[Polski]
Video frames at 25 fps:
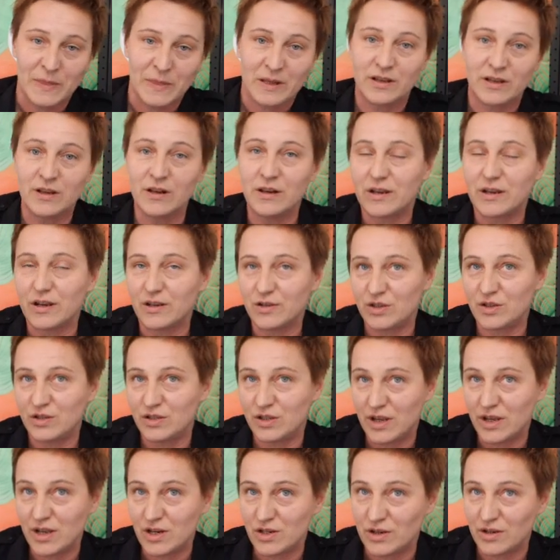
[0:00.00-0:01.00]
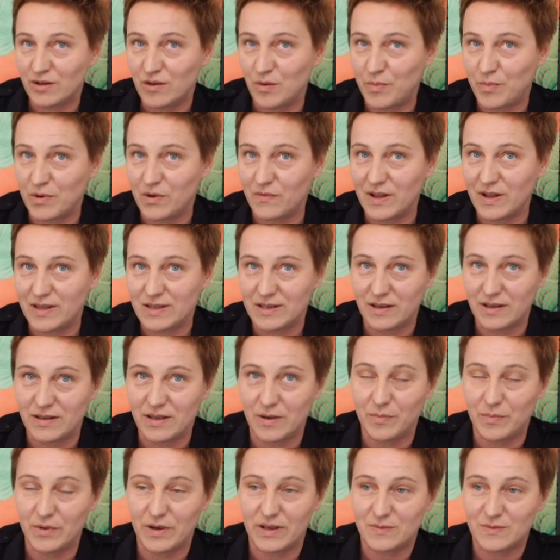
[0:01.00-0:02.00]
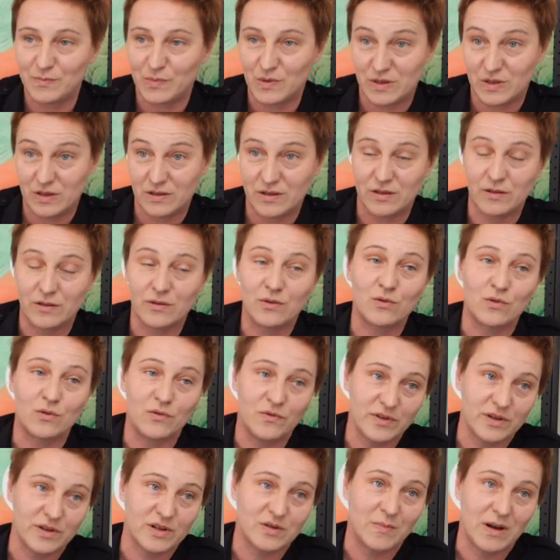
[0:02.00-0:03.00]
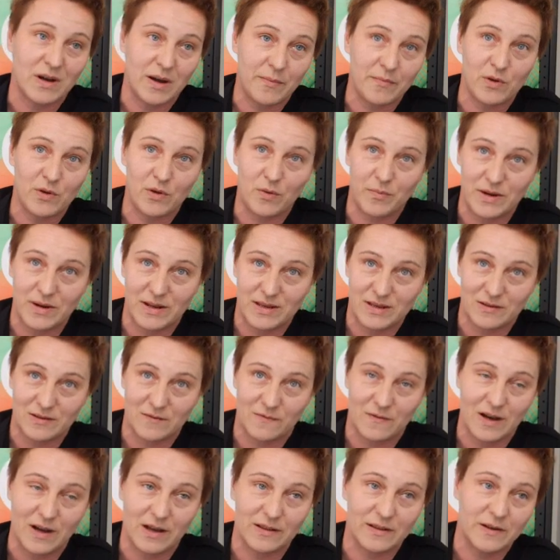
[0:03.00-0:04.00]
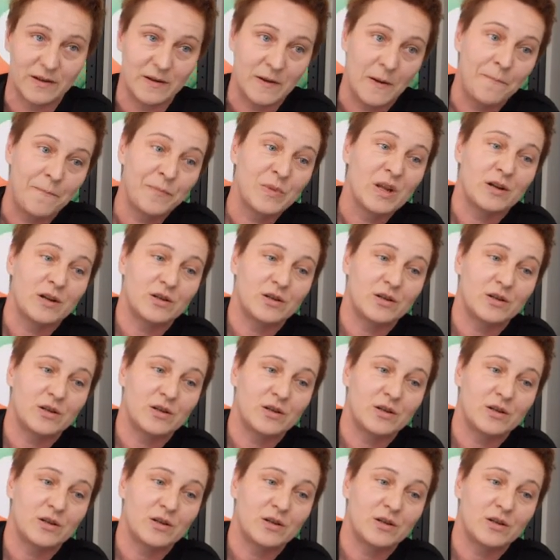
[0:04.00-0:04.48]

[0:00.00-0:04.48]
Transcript: Kilka ścieżek oprowadzania po ekspozycji również mamy opracowanych,